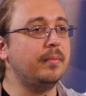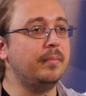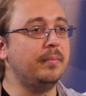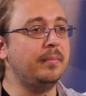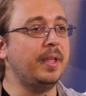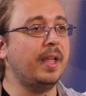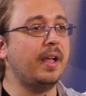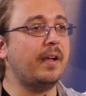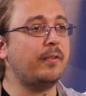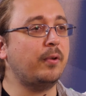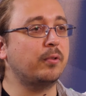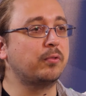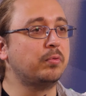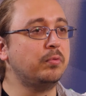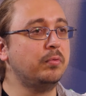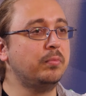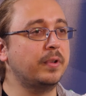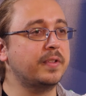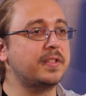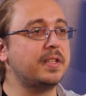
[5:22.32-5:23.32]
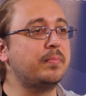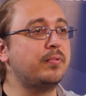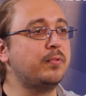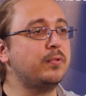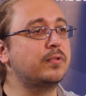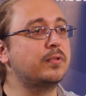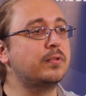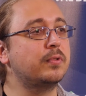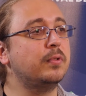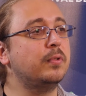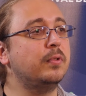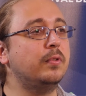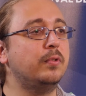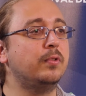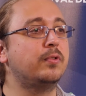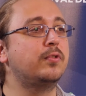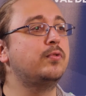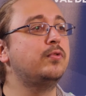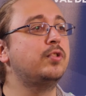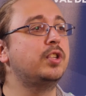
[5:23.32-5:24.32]
mais avant tout, moi c'est plus
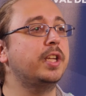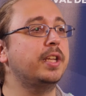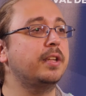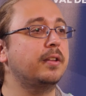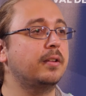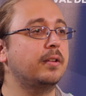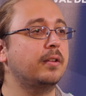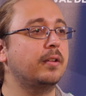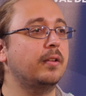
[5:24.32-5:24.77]
le sujet.